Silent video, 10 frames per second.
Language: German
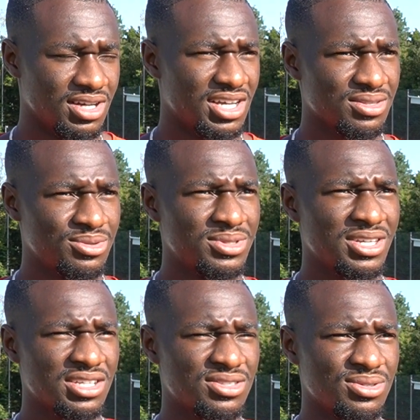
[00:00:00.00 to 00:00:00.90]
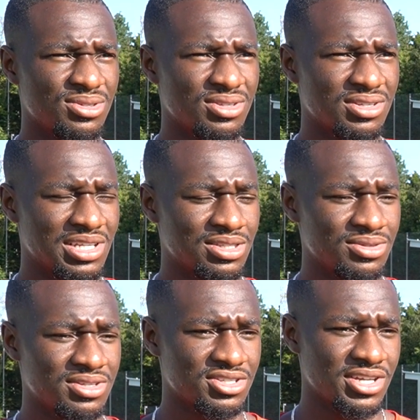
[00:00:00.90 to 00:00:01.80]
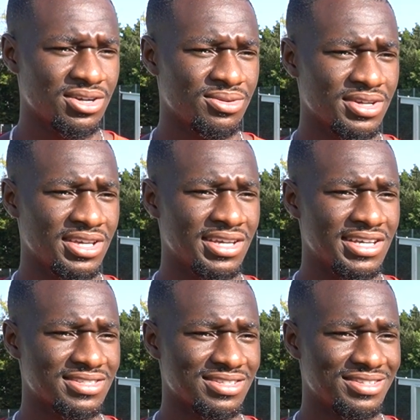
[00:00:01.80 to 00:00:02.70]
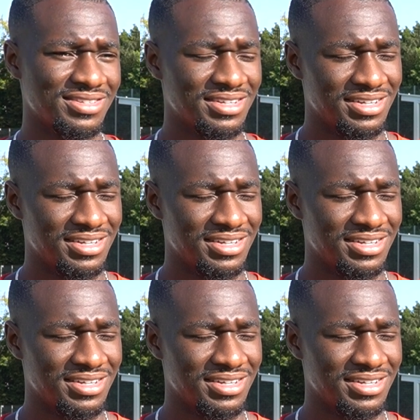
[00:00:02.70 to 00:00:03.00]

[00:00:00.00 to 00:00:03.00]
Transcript: Hatten gute Aktionen, natürlich eine Steigerung gegen Essen.